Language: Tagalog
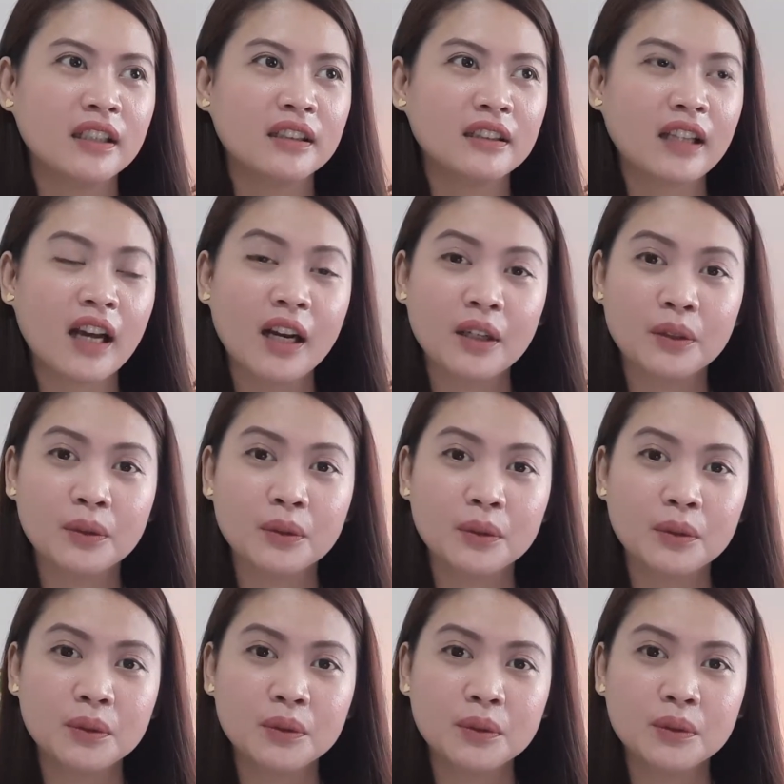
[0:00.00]
tao,
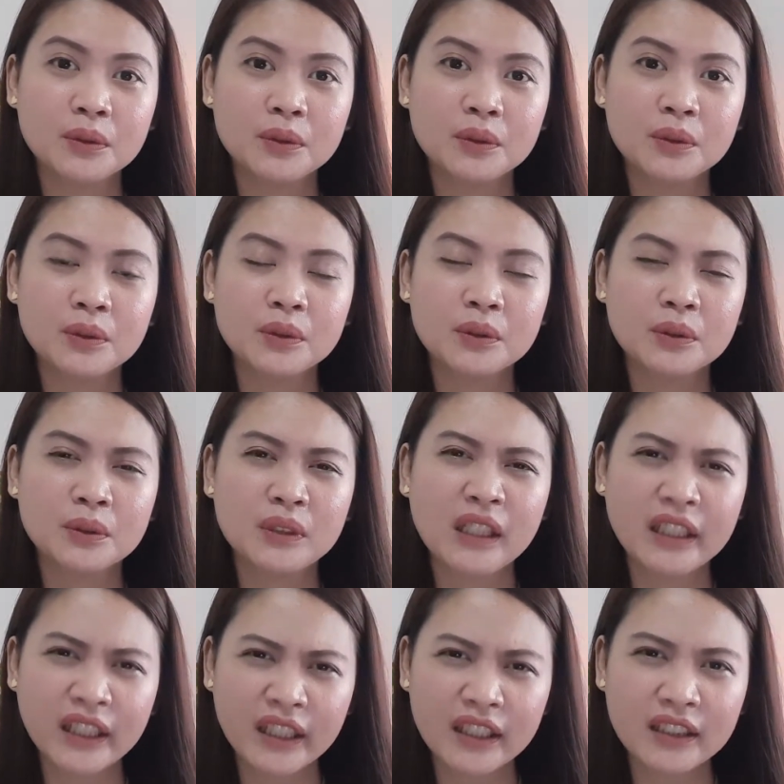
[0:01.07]

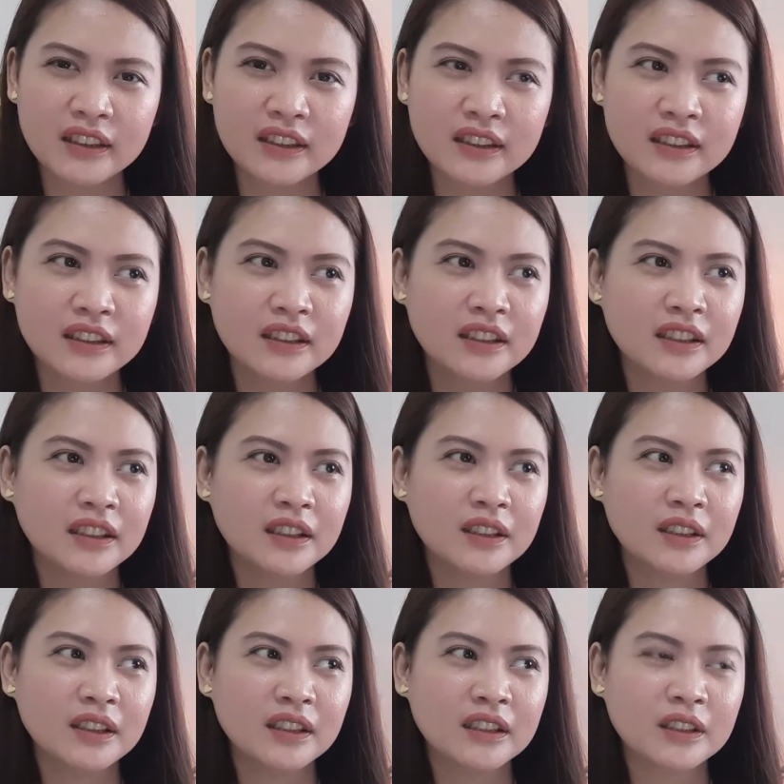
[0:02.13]
laging
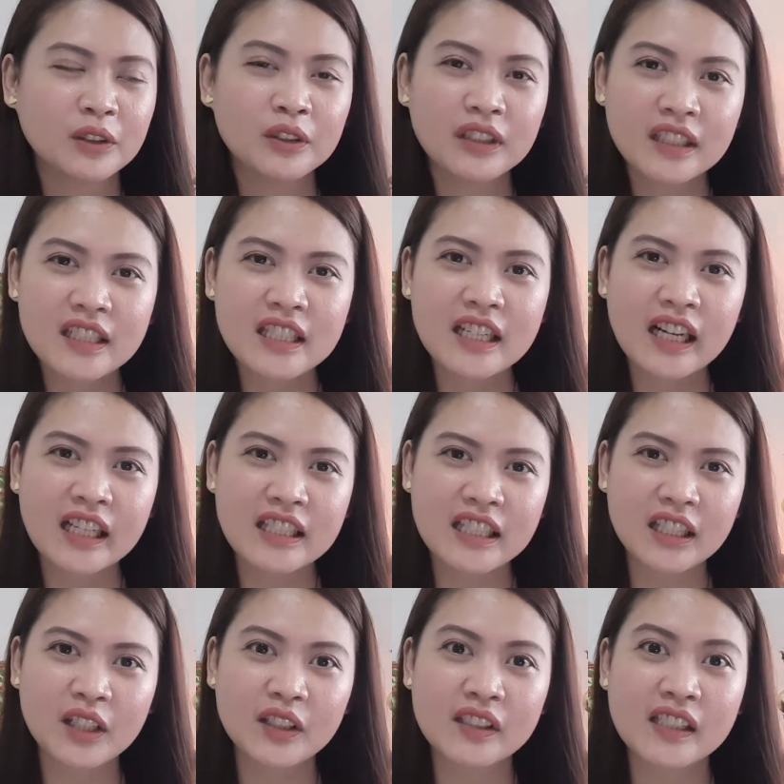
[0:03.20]
ko nang
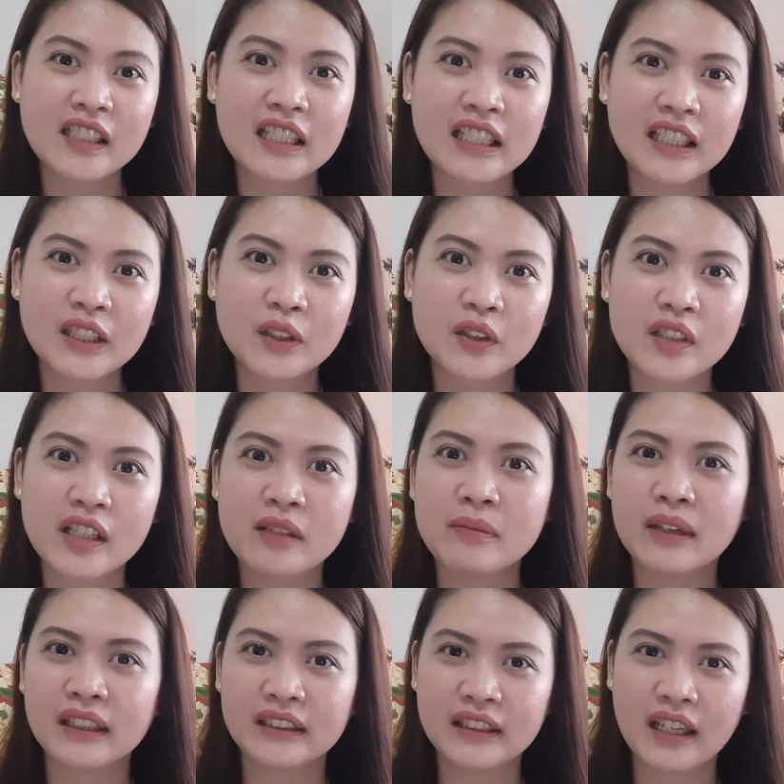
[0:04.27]
sinasara yung sarili ko sa
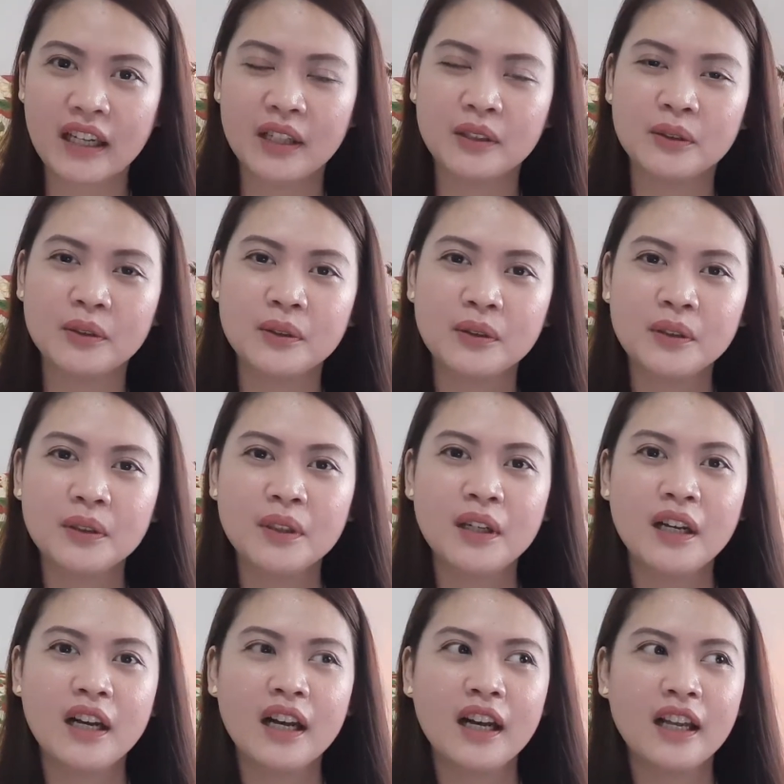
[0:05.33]
ibang tao.
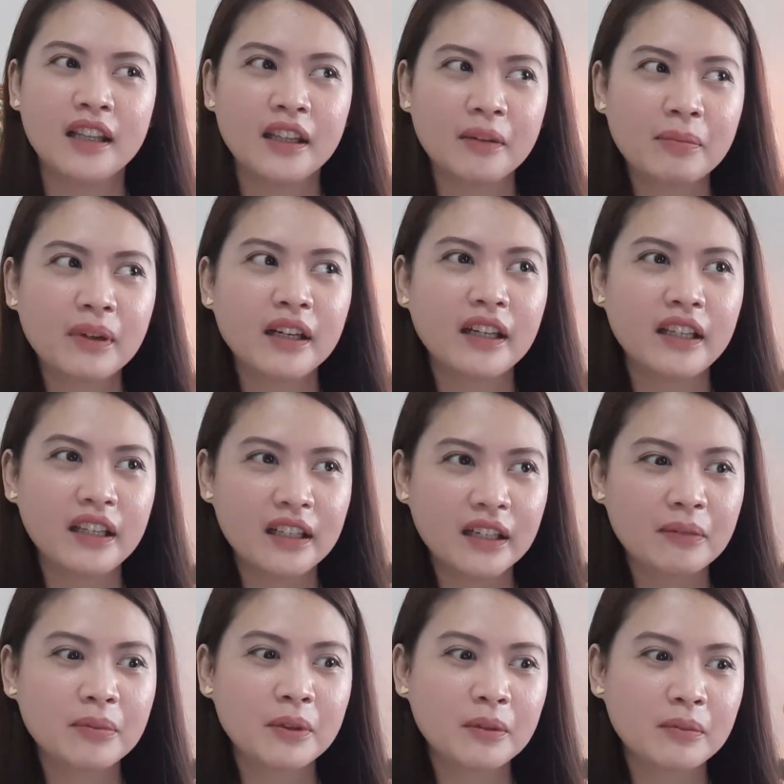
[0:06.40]

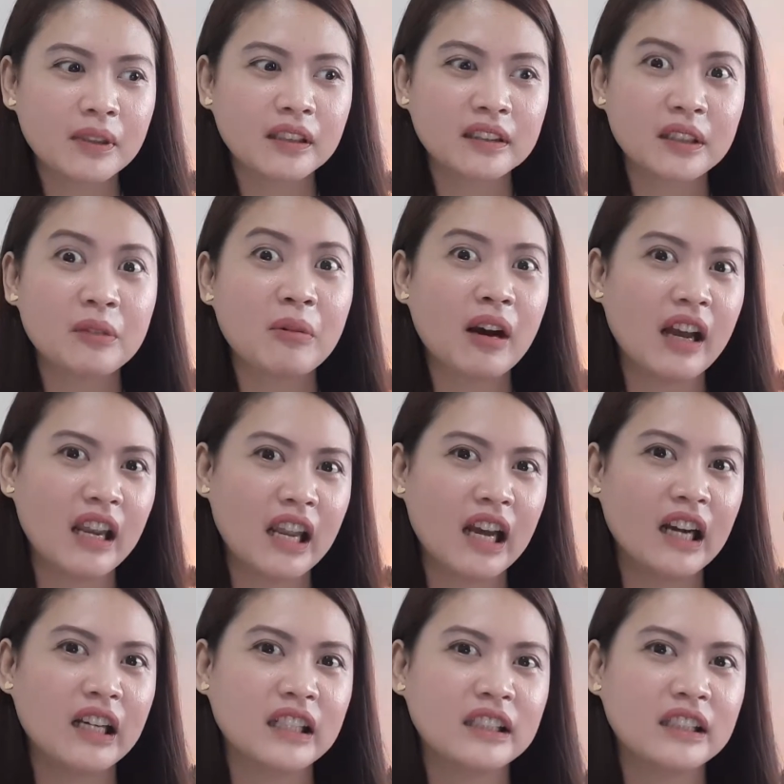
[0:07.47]
Napakahirap kong magtiwala.